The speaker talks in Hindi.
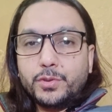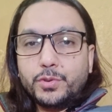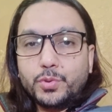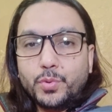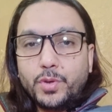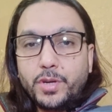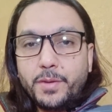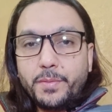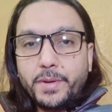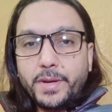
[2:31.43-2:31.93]

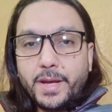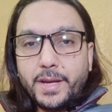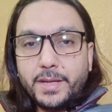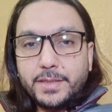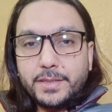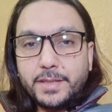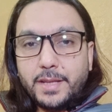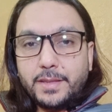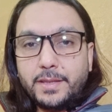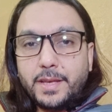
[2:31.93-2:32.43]
ज्वेलरी
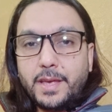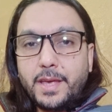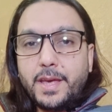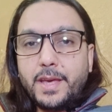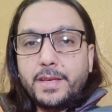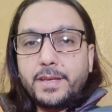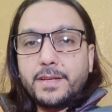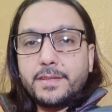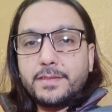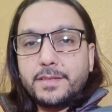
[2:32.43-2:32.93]
बनाना चाहते
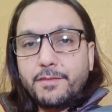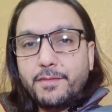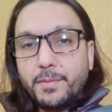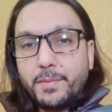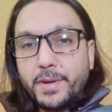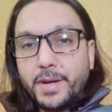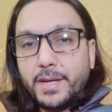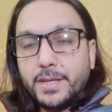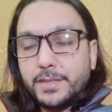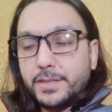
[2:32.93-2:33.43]
हैं या
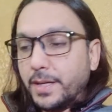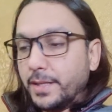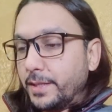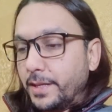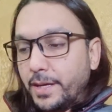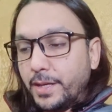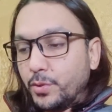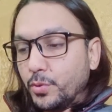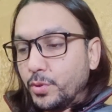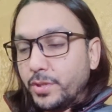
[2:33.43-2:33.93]
जेवर बनाना
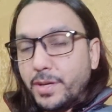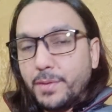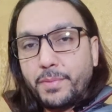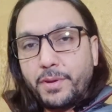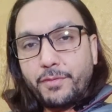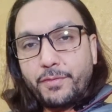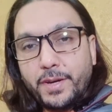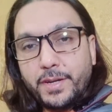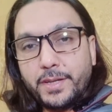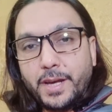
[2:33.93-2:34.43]
चाहते हैं तो ये
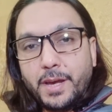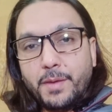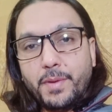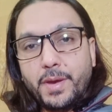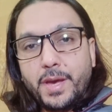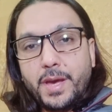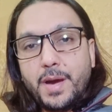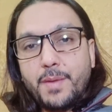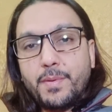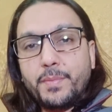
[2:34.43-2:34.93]
परफेक्ट
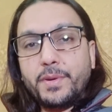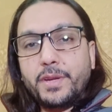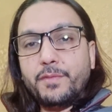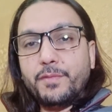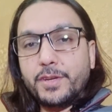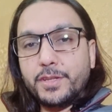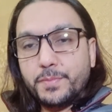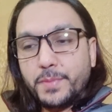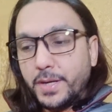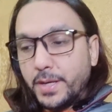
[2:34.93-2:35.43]
टाइम है आप अपनी
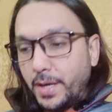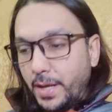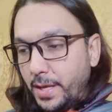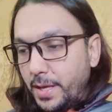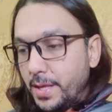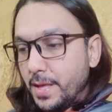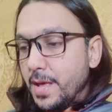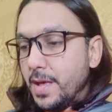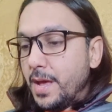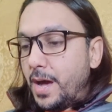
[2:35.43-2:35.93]
इन्वेस्टमेंट
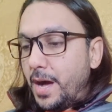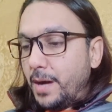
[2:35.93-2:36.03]
करें